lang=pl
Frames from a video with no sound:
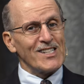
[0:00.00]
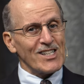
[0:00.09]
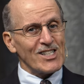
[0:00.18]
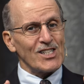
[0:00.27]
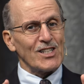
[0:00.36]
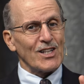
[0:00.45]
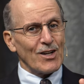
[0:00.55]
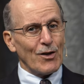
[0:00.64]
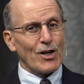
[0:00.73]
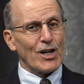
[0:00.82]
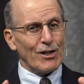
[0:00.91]
jednak pewnego
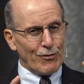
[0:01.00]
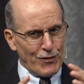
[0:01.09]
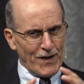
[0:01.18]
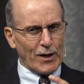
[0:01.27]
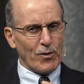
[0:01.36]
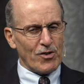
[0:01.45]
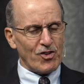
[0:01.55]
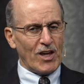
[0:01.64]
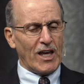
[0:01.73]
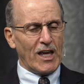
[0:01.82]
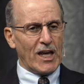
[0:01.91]
rodzaju religijna
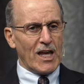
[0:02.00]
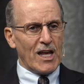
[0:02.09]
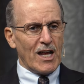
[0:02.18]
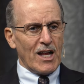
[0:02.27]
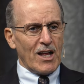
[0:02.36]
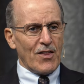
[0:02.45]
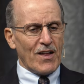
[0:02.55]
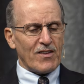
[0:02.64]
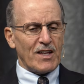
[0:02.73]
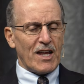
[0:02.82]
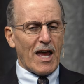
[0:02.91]
konfederacja,
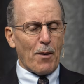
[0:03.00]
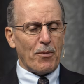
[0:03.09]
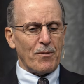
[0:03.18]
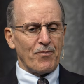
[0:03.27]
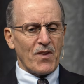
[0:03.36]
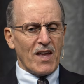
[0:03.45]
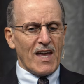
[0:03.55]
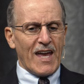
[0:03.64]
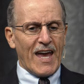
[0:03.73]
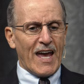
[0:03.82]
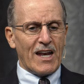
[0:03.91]
która będzie
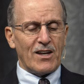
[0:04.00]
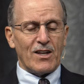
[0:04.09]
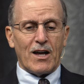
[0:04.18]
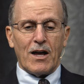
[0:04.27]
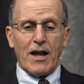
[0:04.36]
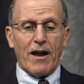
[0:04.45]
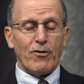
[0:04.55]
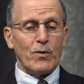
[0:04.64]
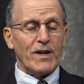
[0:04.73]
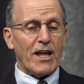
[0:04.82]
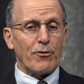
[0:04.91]
ustalać prawa i
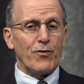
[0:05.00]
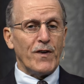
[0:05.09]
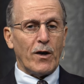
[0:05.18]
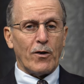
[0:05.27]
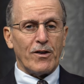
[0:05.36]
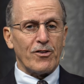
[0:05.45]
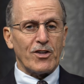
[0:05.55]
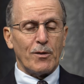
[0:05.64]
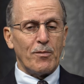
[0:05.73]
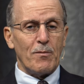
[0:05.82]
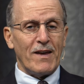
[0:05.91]
zastraszać ludzi.
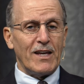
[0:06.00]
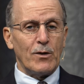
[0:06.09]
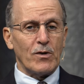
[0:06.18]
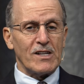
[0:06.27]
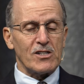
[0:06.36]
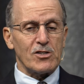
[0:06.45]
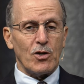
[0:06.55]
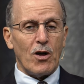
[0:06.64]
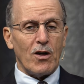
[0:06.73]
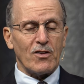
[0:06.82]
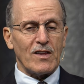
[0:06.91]
Jej
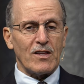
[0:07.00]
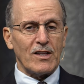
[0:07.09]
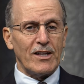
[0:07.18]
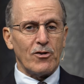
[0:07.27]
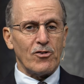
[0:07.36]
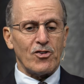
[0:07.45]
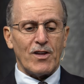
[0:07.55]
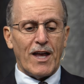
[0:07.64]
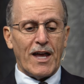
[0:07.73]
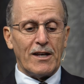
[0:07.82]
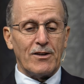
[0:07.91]
przywódcy będą mówić
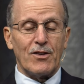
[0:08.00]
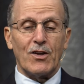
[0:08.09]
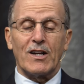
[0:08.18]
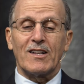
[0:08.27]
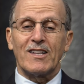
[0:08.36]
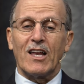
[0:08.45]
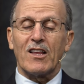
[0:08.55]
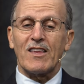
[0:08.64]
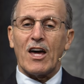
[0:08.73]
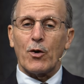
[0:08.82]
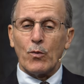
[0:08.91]
nam, jak i
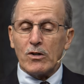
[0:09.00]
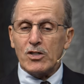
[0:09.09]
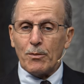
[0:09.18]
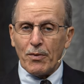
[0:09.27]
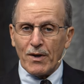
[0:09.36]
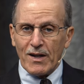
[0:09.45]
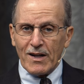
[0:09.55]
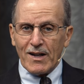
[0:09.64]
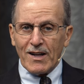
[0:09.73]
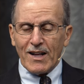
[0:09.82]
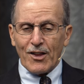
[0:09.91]
kogo mamy
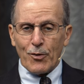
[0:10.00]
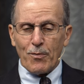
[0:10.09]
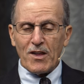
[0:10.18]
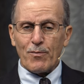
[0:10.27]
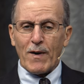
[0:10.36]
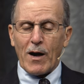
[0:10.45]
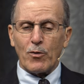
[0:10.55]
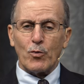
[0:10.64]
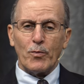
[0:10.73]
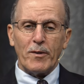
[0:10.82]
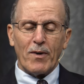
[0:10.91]
czcić. Za
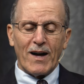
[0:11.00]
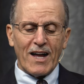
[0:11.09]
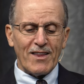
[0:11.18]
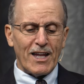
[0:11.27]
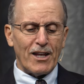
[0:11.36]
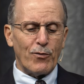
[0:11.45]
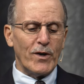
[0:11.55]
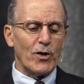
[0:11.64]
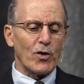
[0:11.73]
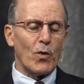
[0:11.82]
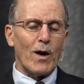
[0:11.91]
wszystkim będzie stała moc
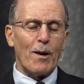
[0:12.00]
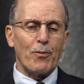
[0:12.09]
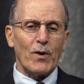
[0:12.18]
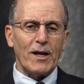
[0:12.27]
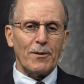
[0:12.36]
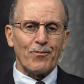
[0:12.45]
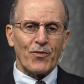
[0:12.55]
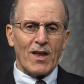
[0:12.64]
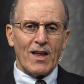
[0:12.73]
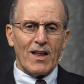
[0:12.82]
zwierzęcia.